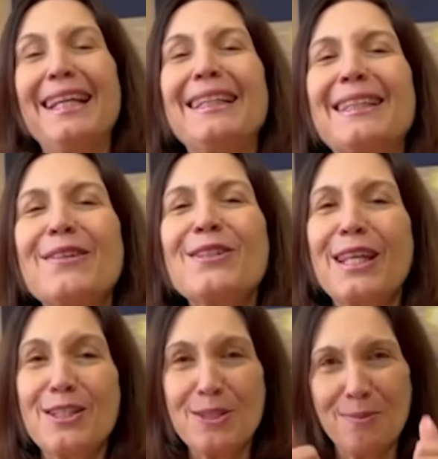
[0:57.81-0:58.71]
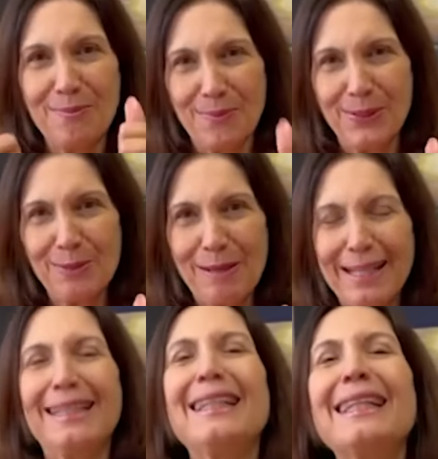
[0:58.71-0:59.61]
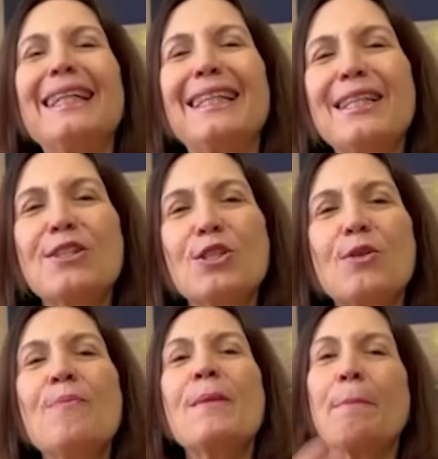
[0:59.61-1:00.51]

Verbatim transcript: Então, gente, muito bacana isso.